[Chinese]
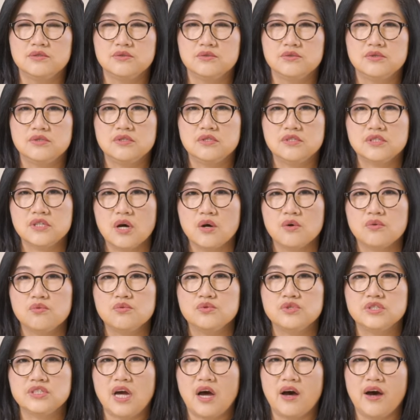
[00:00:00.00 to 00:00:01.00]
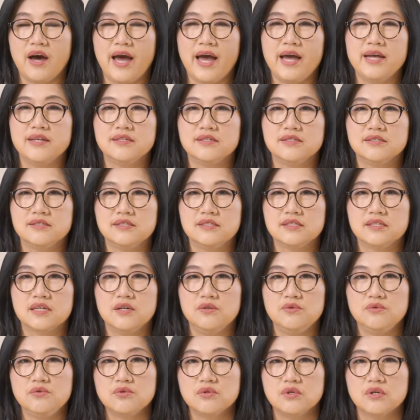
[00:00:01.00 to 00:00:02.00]
就是照顾小孩的这个
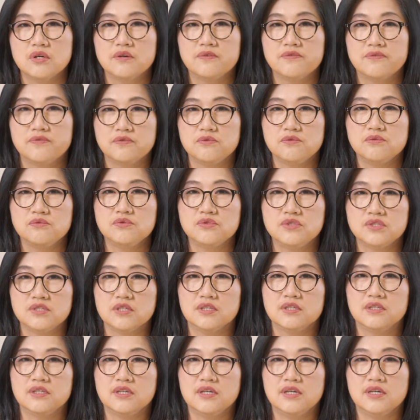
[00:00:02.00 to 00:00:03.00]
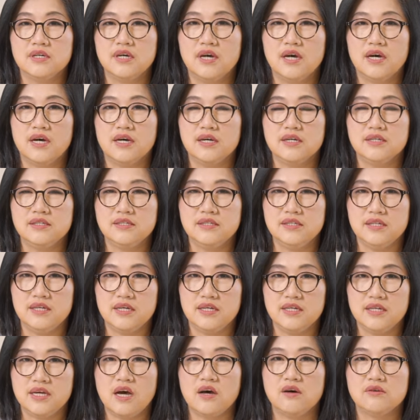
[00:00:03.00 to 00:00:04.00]
育儿服务者呢，呃，
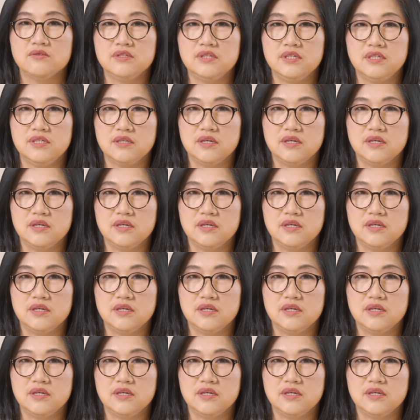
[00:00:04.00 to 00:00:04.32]
也要